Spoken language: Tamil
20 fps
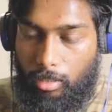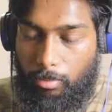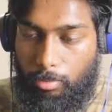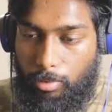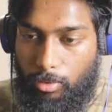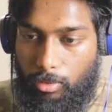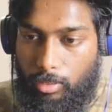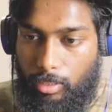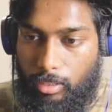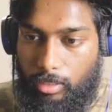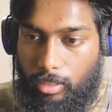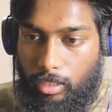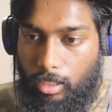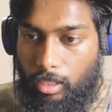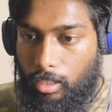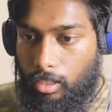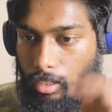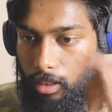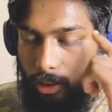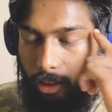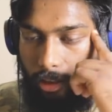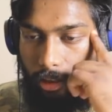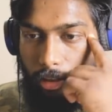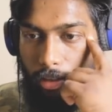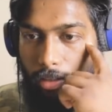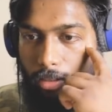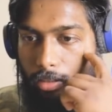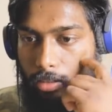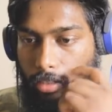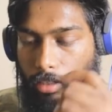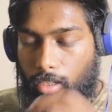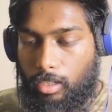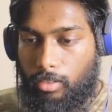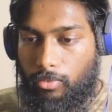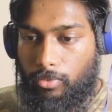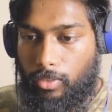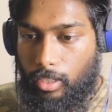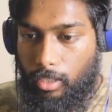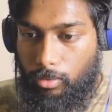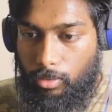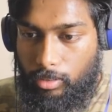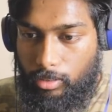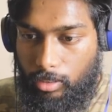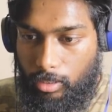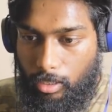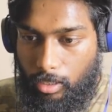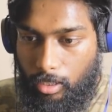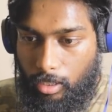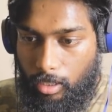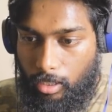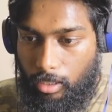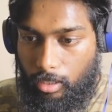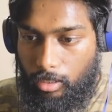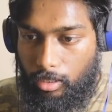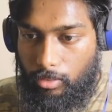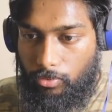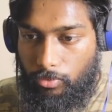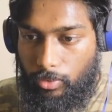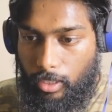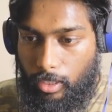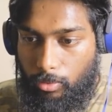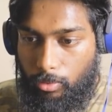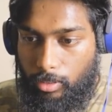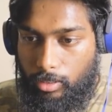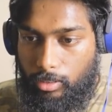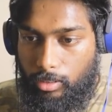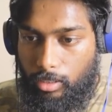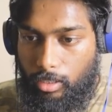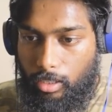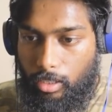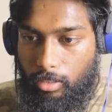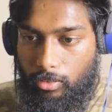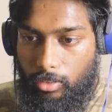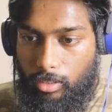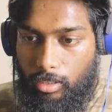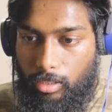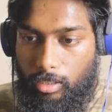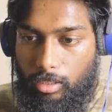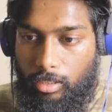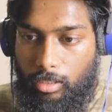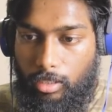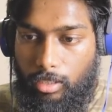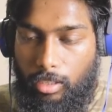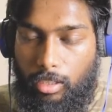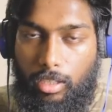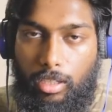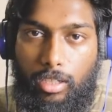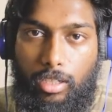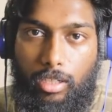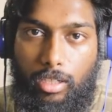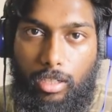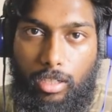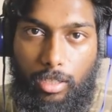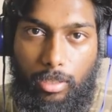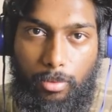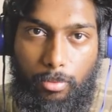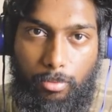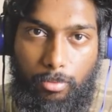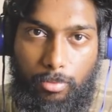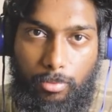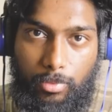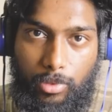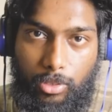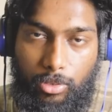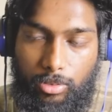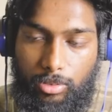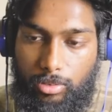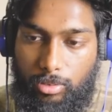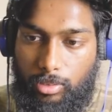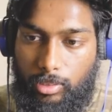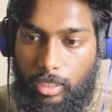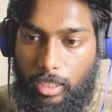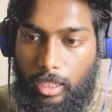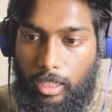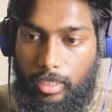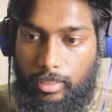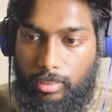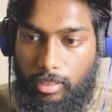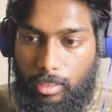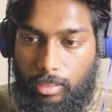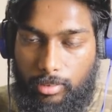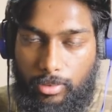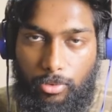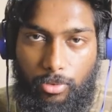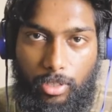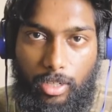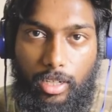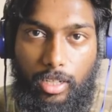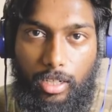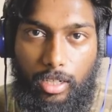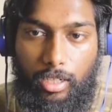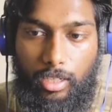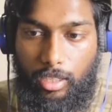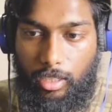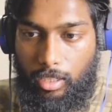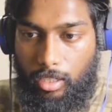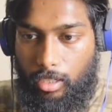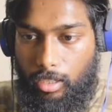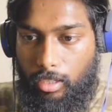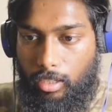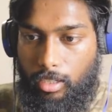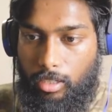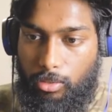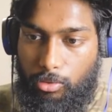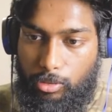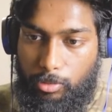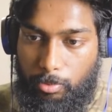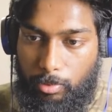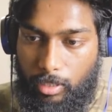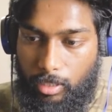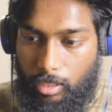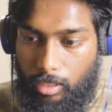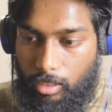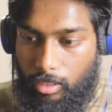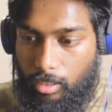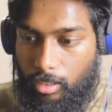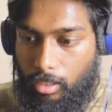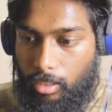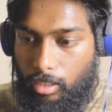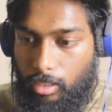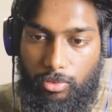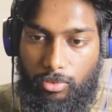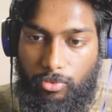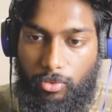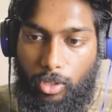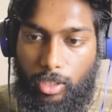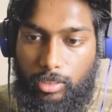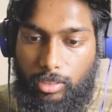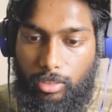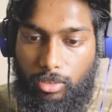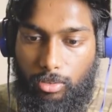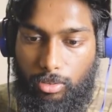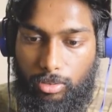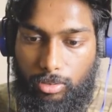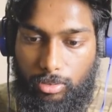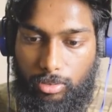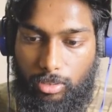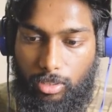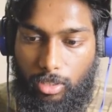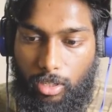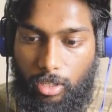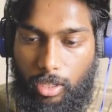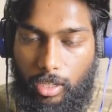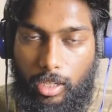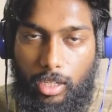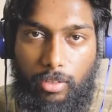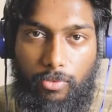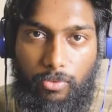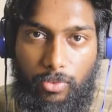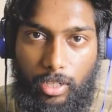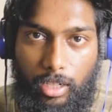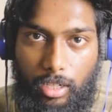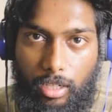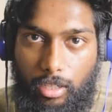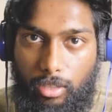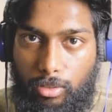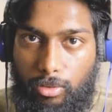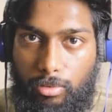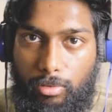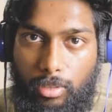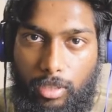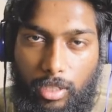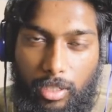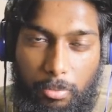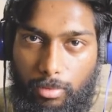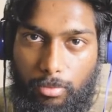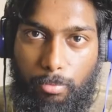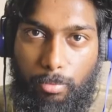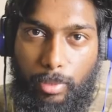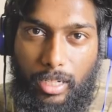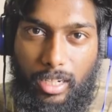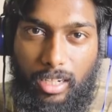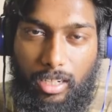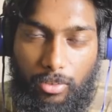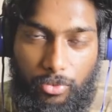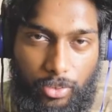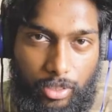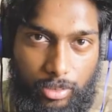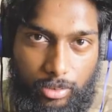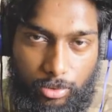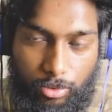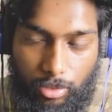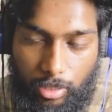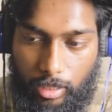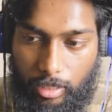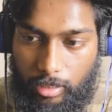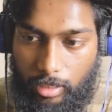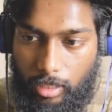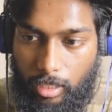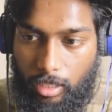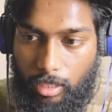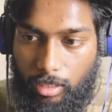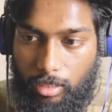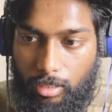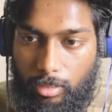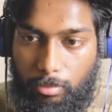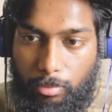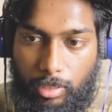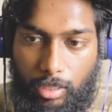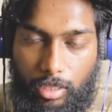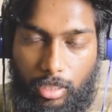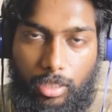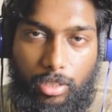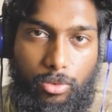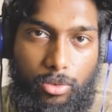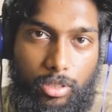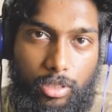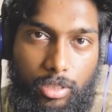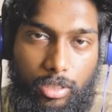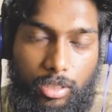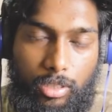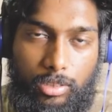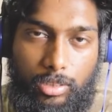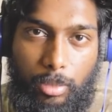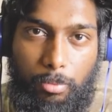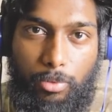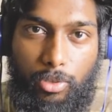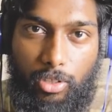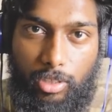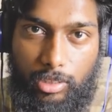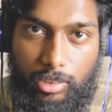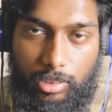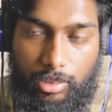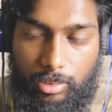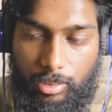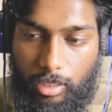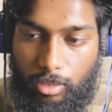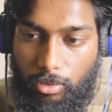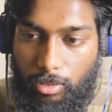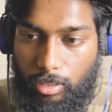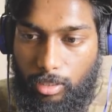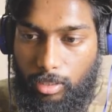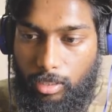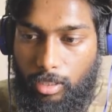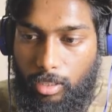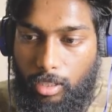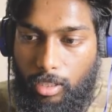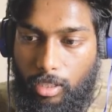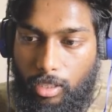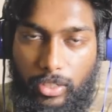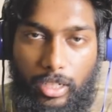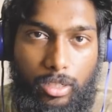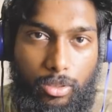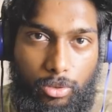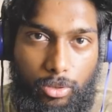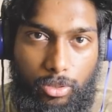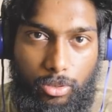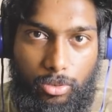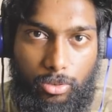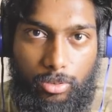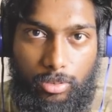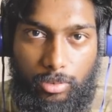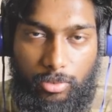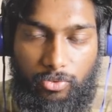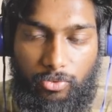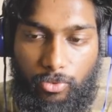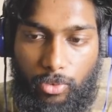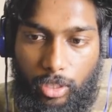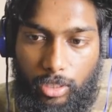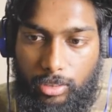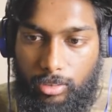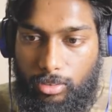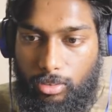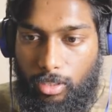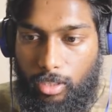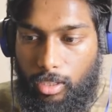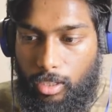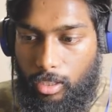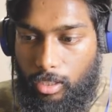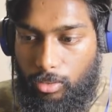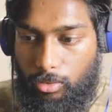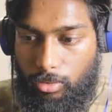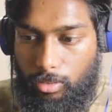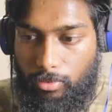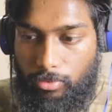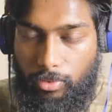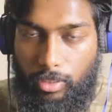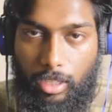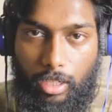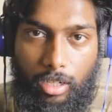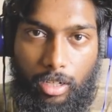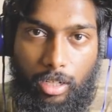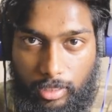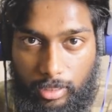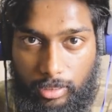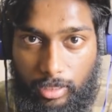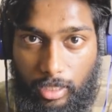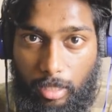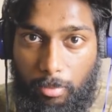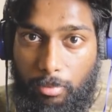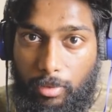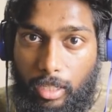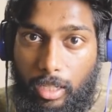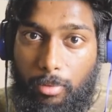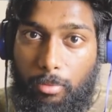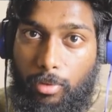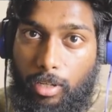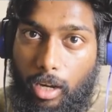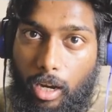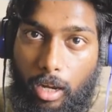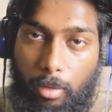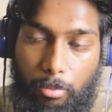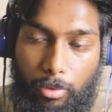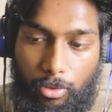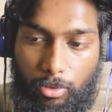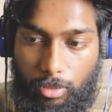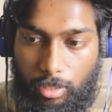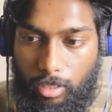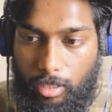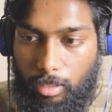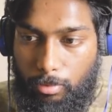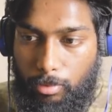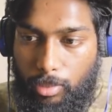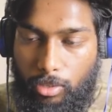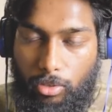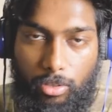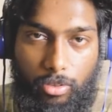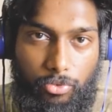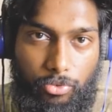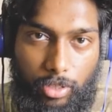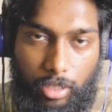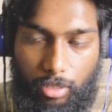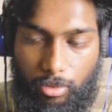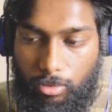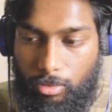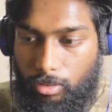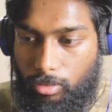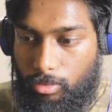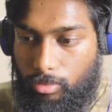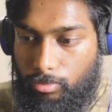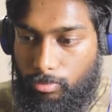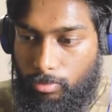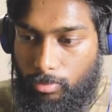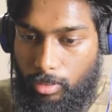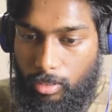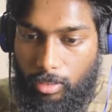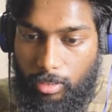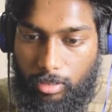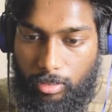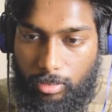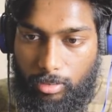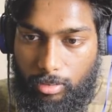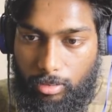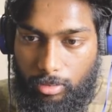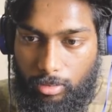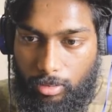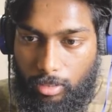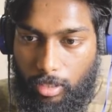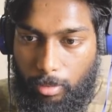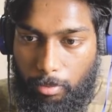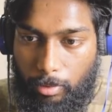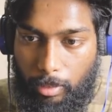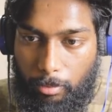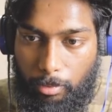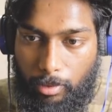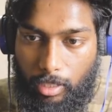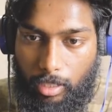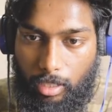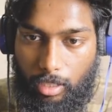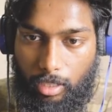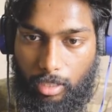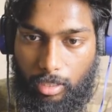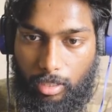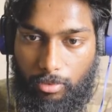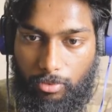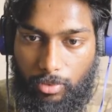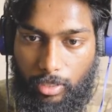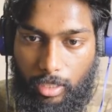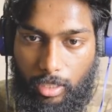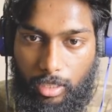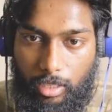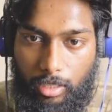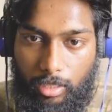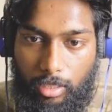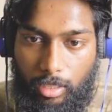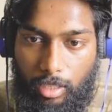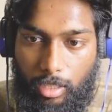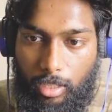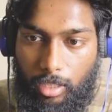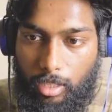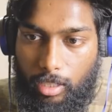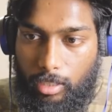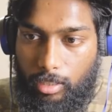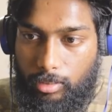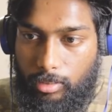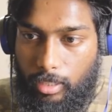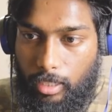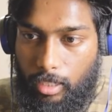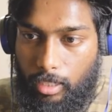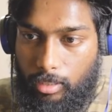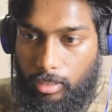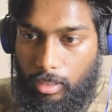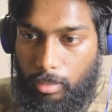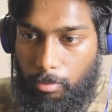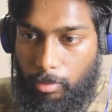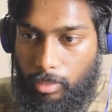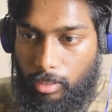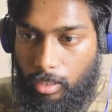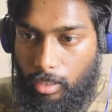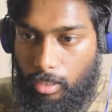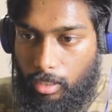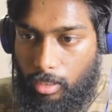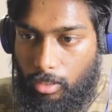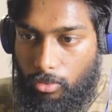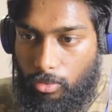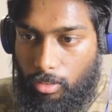அப்புறம் இந்த த்ரீன்ற இங்கே ஃப்ரீக்வன்சி இருக்குல்ல இந்த ஃப்ரீக்வன்சியில் வந்து கொஞ்சம் இந்த நேசல் சவுண்ட்லாம் இருக்குது அதெல்லாம் நான் ரெடியூஸ் பண்ணுறேன் ஸோ வாய்ஸ் இன்னும் கொஞ்சம் ஸ்ட்ராங்காக ஃபீல் ஆகும் பெரிய டிஃப்ரென்ஸ் உங்களுக்கு தெரியாது பட் அது ஒரு சப்கான்ஷியஸாக ஒரு ஃபீல் கொடுக்கும் அந்த வாய்ஸ் ஸ்ட்ராங்கான ஒரு ஃபீல் அட் த சேம் டைம் காமாகவும் இருக்கிற மாதிரி ஒரு ஃபீல் கொடுக்கும் ஸோ அப்ளை பண்ணிடலாம் இந்த எஃபெக்டை சில இடத்துல பார்த்தீங்கன்னா